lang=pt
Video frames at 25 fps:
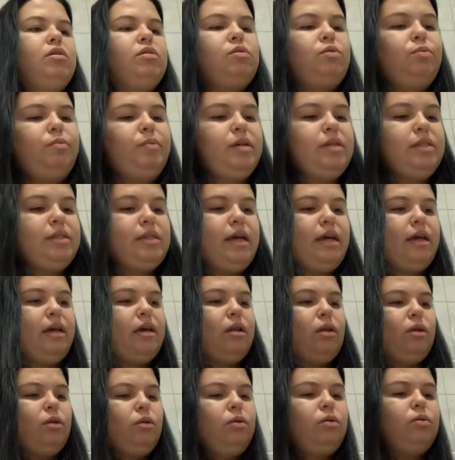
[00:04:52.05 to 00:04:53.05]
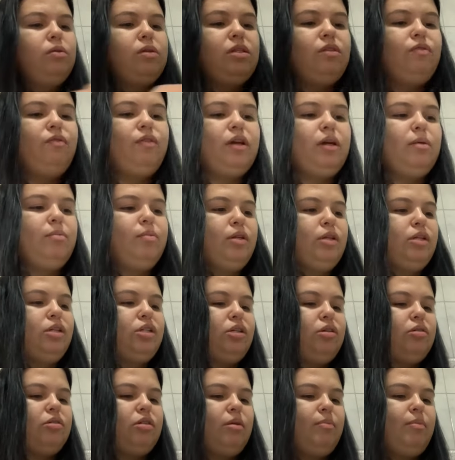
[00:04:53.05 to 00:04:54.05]
super seca a louça, fica
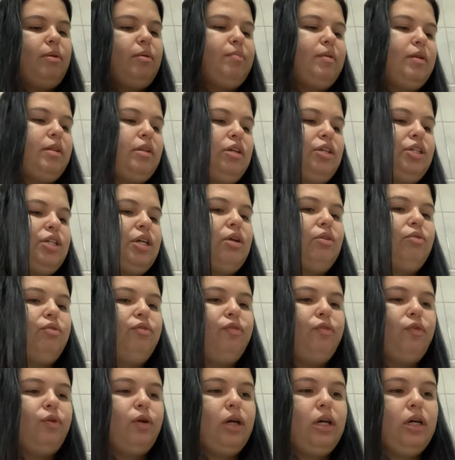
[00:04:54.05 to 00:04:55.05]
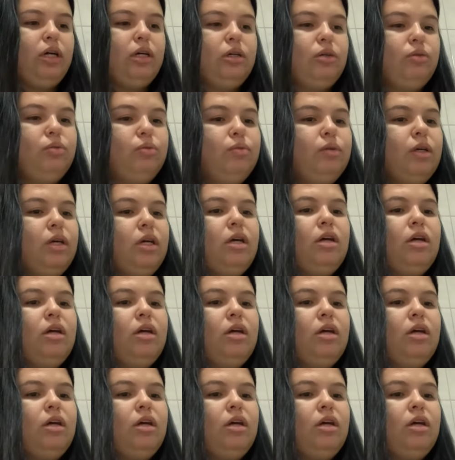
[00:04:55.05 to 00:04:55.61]
bonitinho também pra deixar no fogão.